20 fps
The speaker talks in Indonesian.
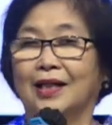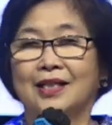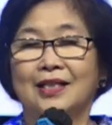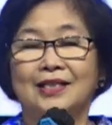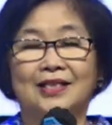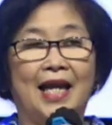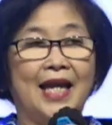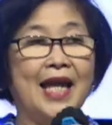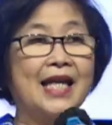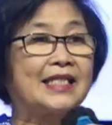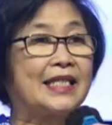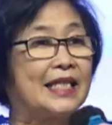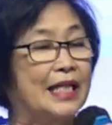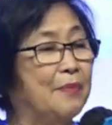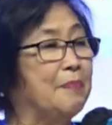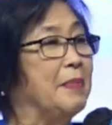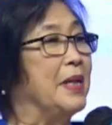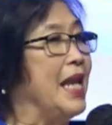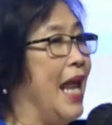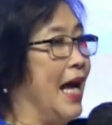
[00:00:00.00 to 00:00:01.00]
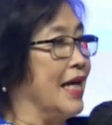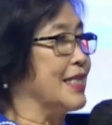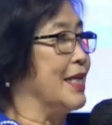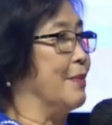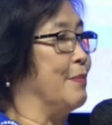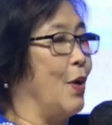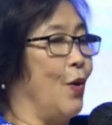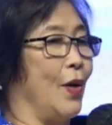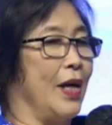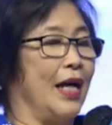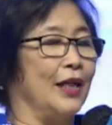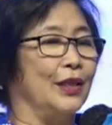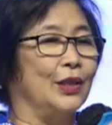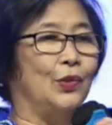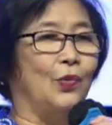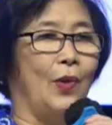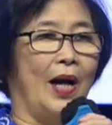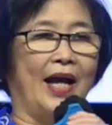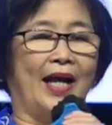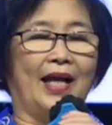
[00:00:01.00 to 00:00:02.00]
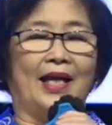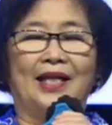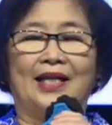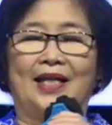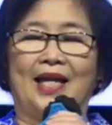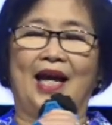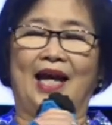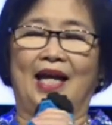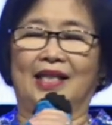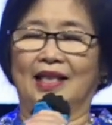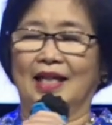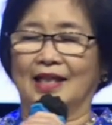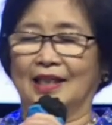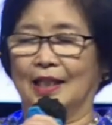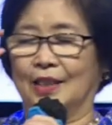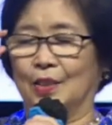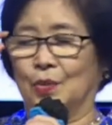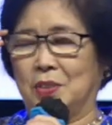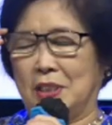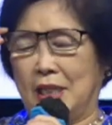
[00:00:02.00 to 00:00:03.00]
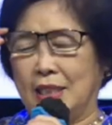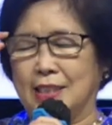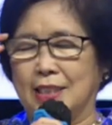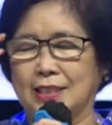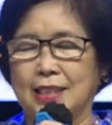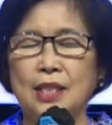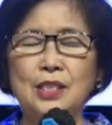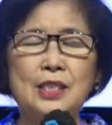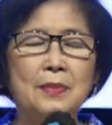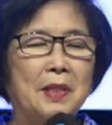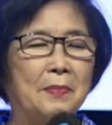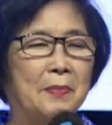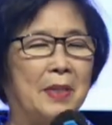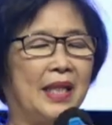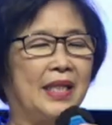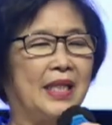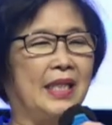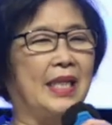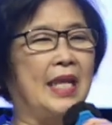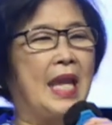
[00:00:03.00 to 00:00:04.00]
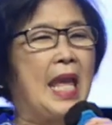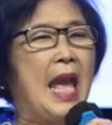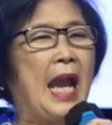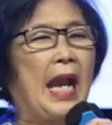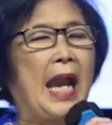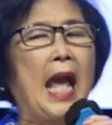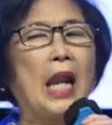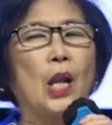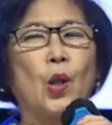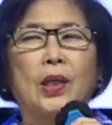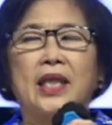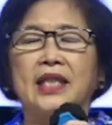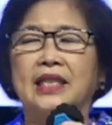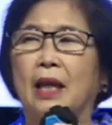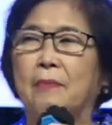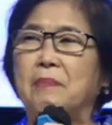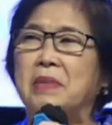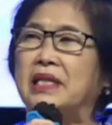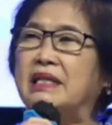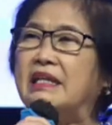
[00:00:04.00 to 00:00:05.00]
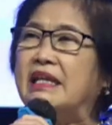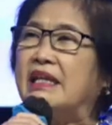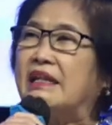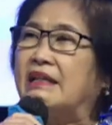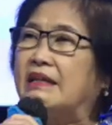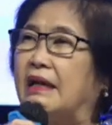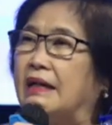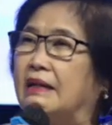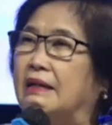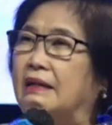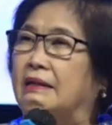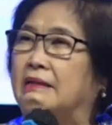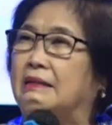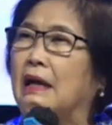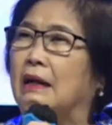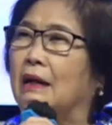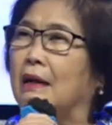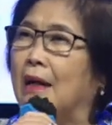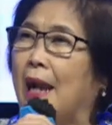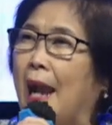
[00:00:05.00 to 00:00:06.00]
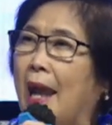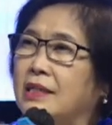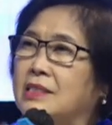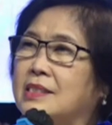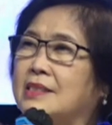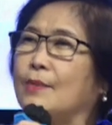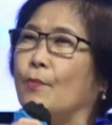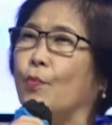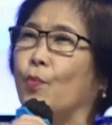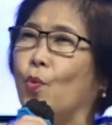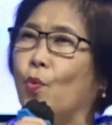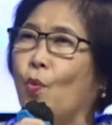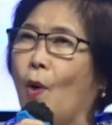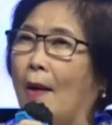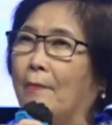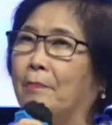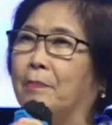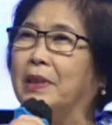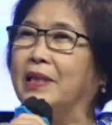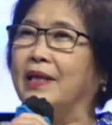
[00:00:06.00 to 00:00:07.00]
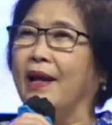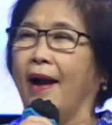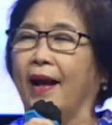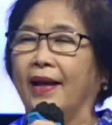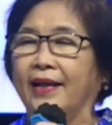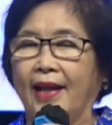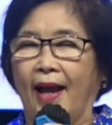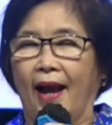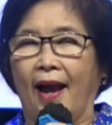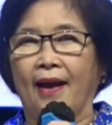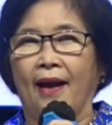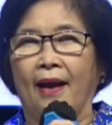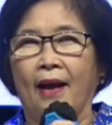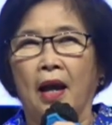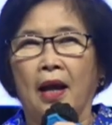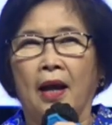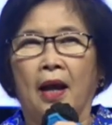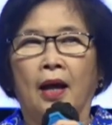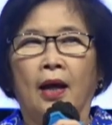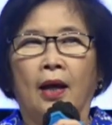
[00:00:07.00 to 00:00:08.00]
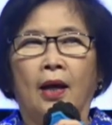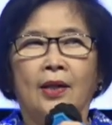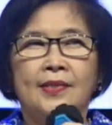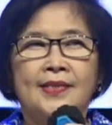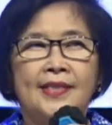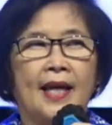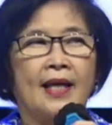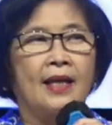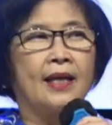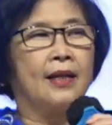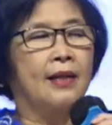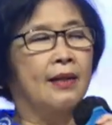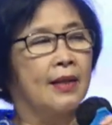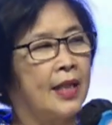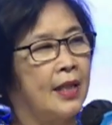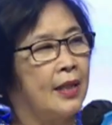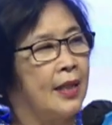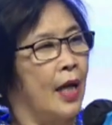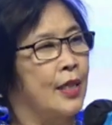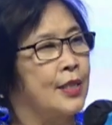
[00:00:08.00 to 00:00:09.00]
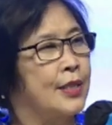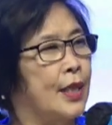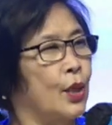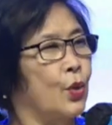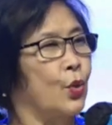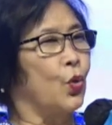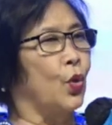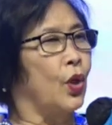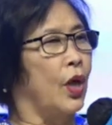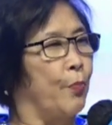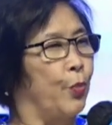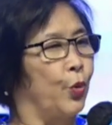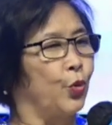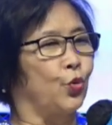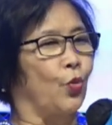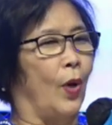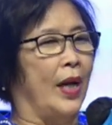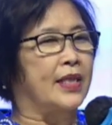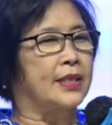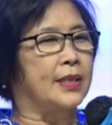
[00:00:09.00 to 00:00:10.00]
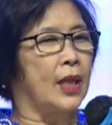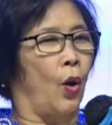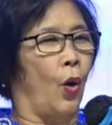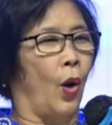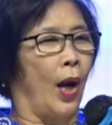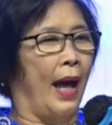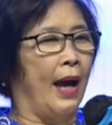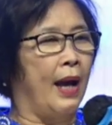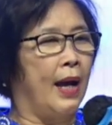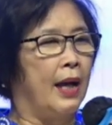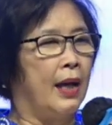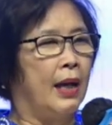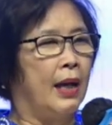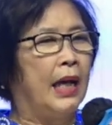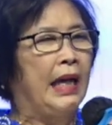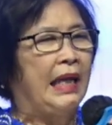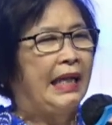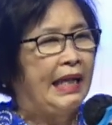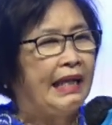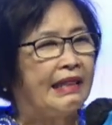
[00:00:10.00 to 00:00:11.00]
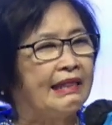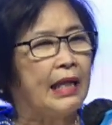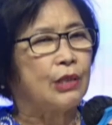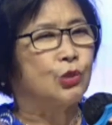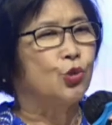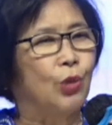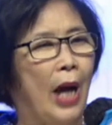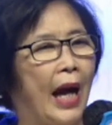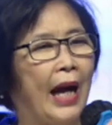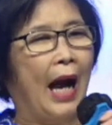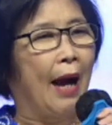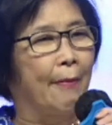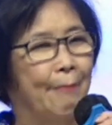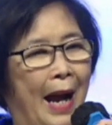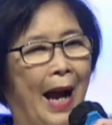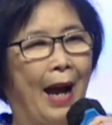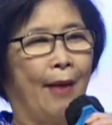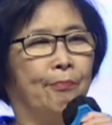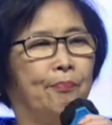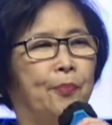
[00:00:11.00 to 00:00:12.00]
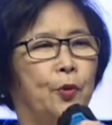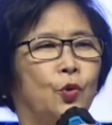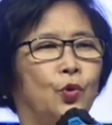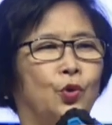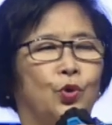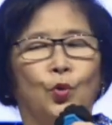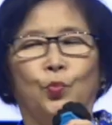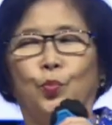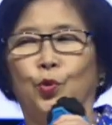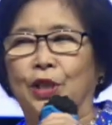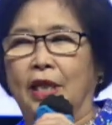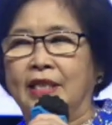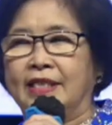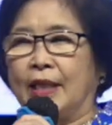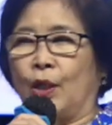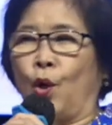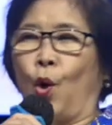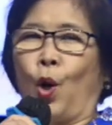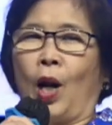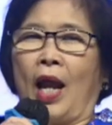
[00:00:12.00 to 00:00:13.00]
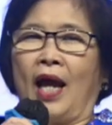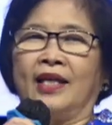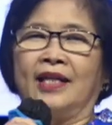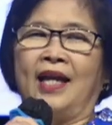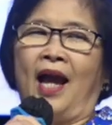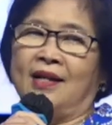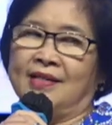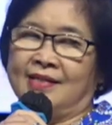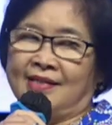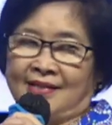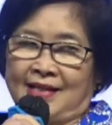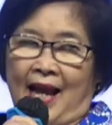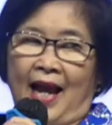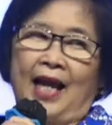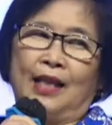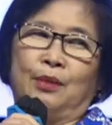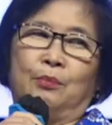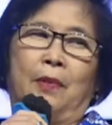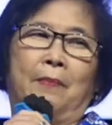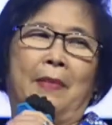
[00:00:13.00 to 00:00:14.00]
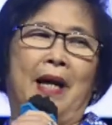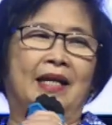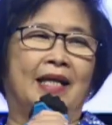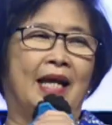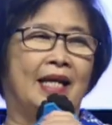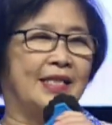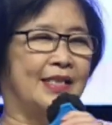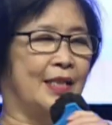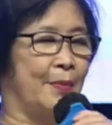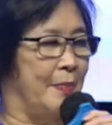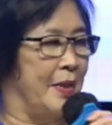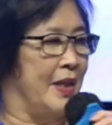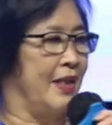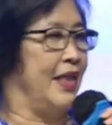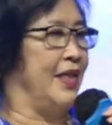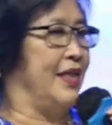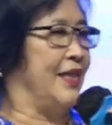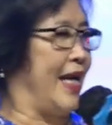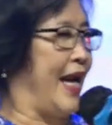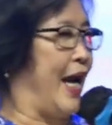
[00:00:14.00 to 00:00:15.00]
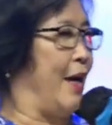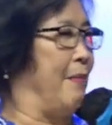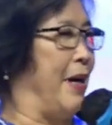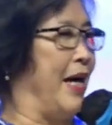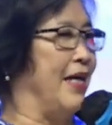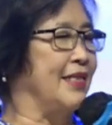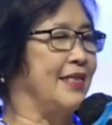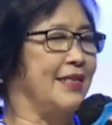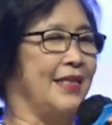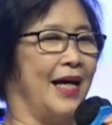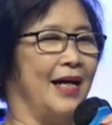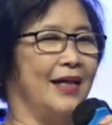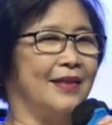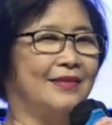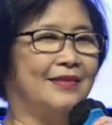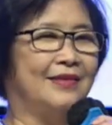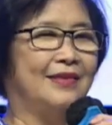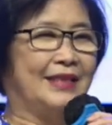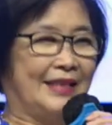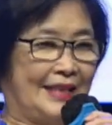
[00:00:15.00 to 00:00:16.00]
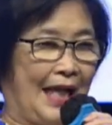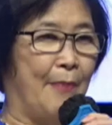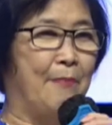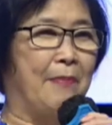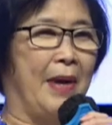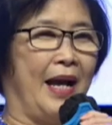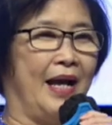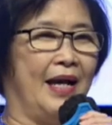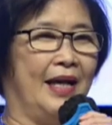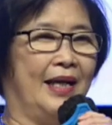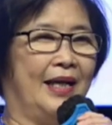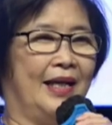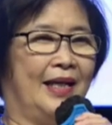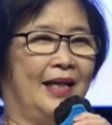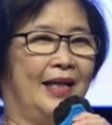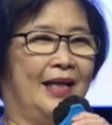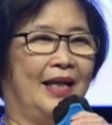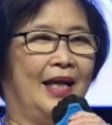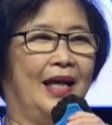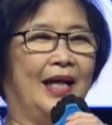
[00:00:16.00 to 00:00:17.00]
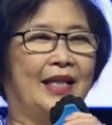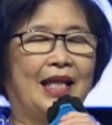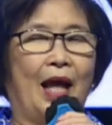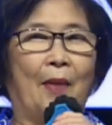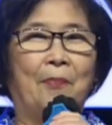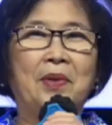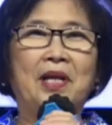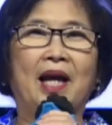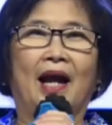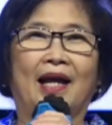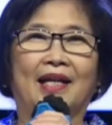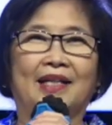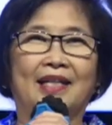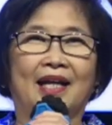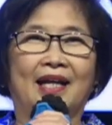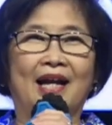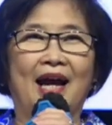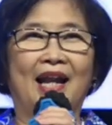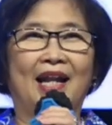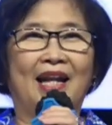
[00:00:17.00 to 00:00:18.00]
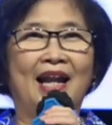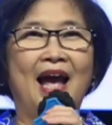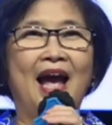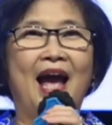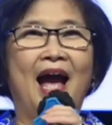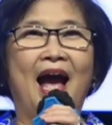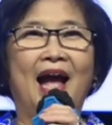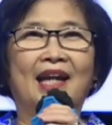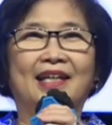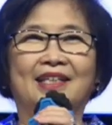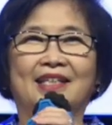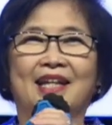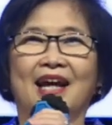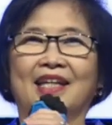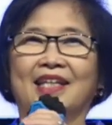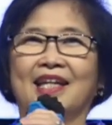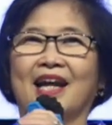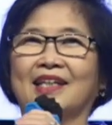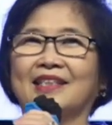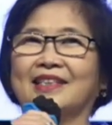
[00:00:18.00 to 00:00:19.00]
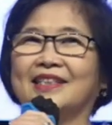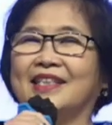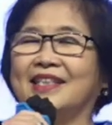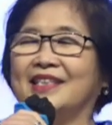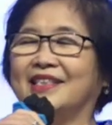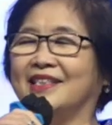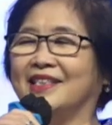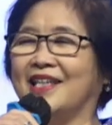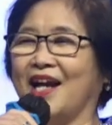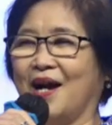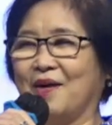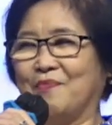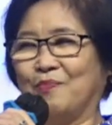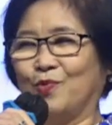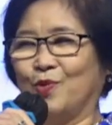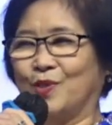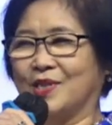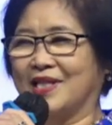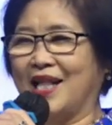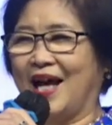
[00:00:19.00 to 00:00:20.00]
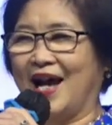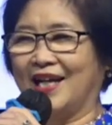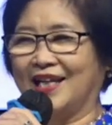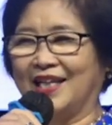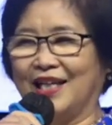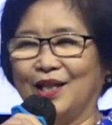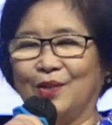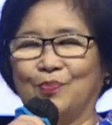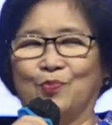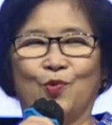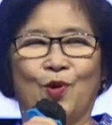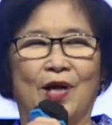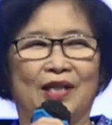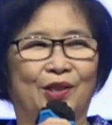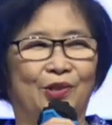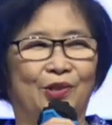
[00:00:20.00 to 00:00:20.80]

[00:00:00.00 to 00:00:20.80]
Saya sering bilang sama orang tua ya tertentu saja. Saya sering bilang gini, kalau kita mikirkan dengan semua biaya, salary dan seluruh kebutuhan sekolah, kita juga nggak mampu untuk punya sekolah yang sangat memadai seperti terang bangsa. Sama. Tapi hanya karena ada yang tidak mustahil buat